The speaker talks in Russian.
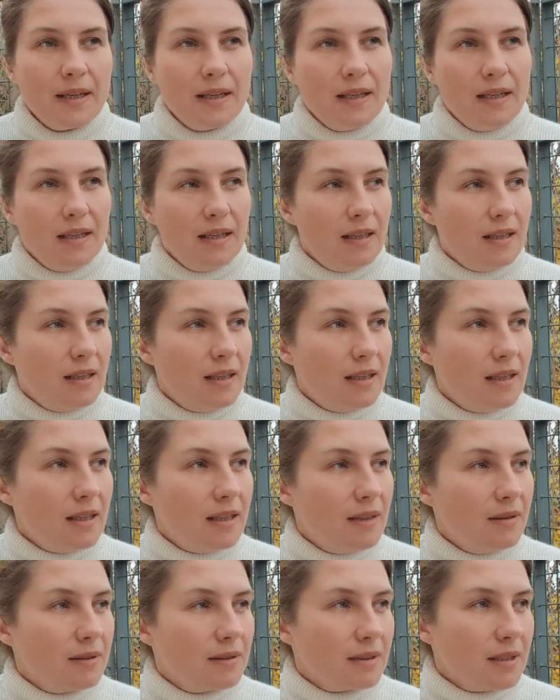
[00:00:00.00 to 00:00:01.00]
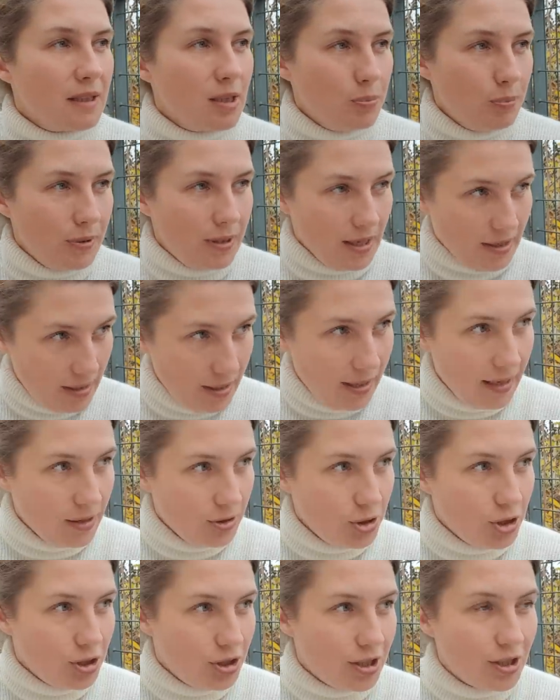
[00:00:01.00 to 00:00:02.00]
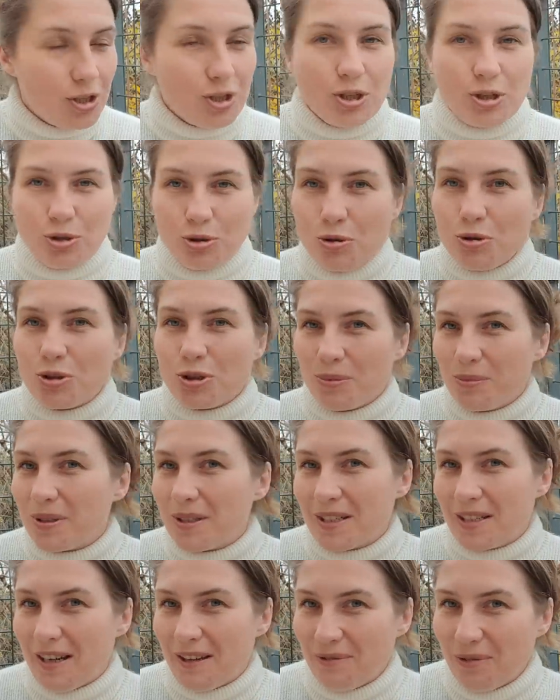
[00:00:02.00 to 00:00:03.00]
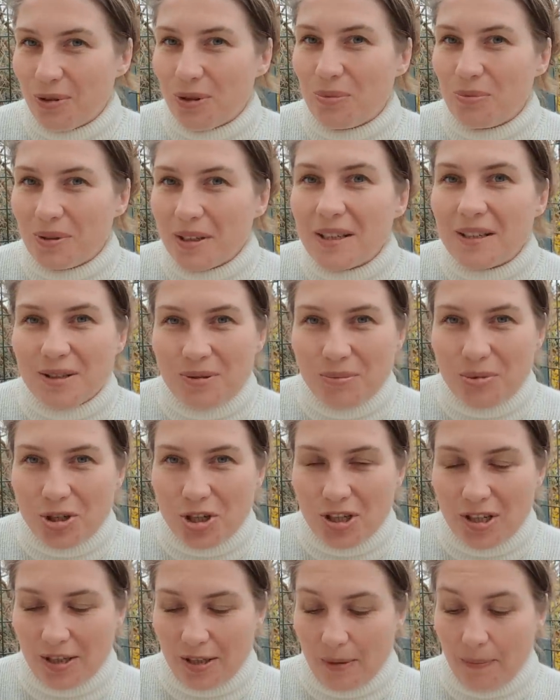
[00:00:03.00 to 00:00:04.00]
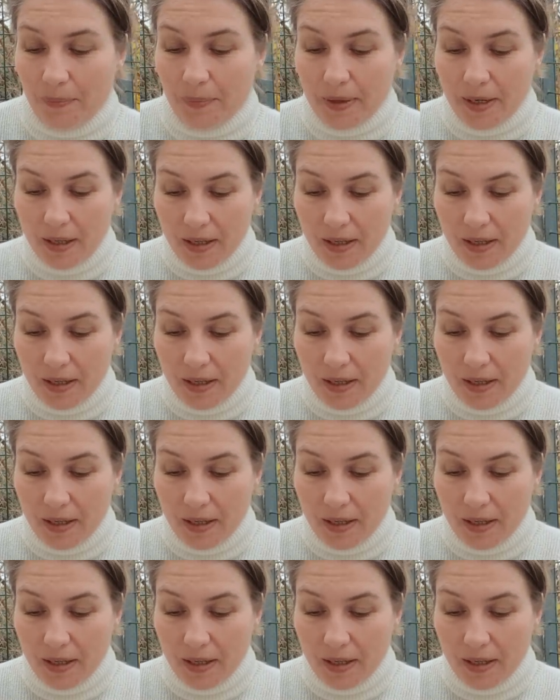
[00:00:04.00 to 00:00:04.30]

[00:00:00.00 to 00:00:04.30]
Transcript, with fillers: Э, располагающие к серьезным разговорам и размышлениям.